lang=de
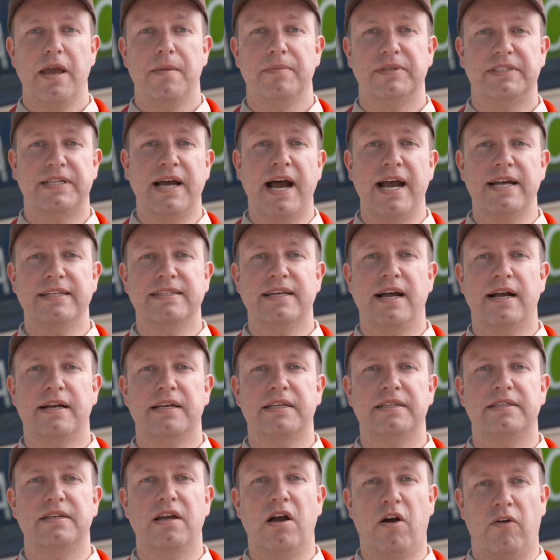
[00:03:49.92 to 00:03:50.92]
Bis dahin
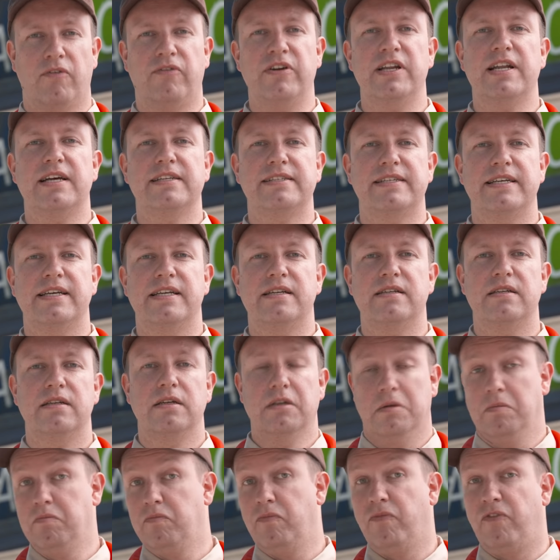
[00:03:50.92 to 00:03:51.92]
sage ich auf Wiedersehen,
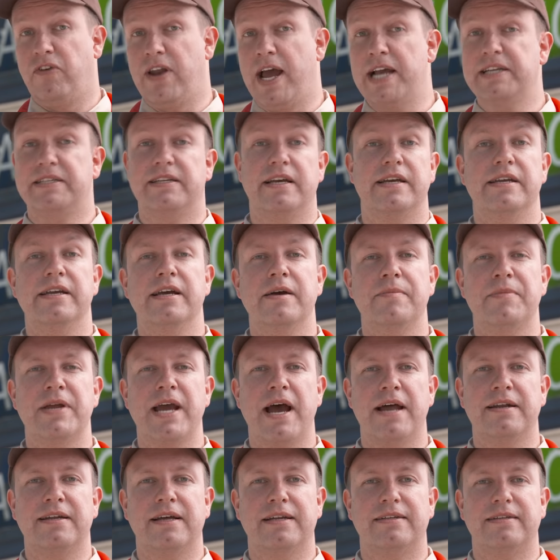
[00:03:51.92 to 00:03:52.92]
vielleicht ja hier im
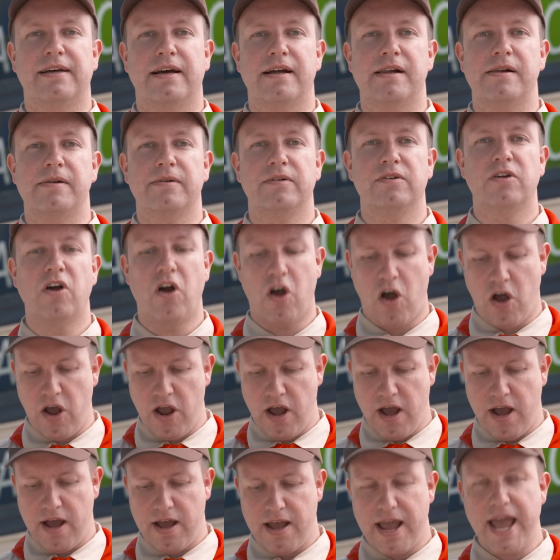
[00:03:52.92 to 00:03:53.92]
Neandertal.
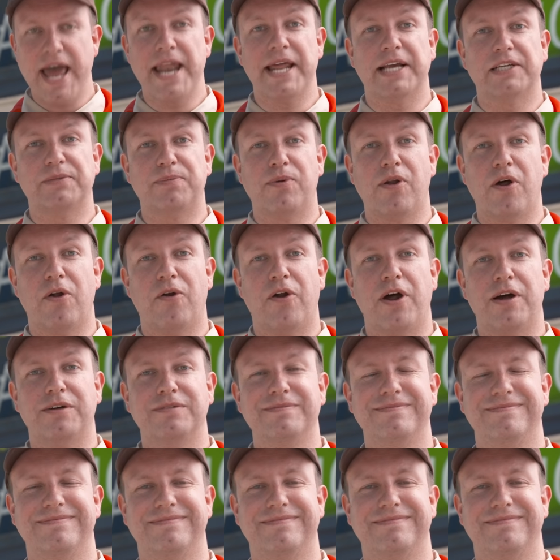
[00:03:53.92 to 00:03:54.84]
Euer N-Explorer.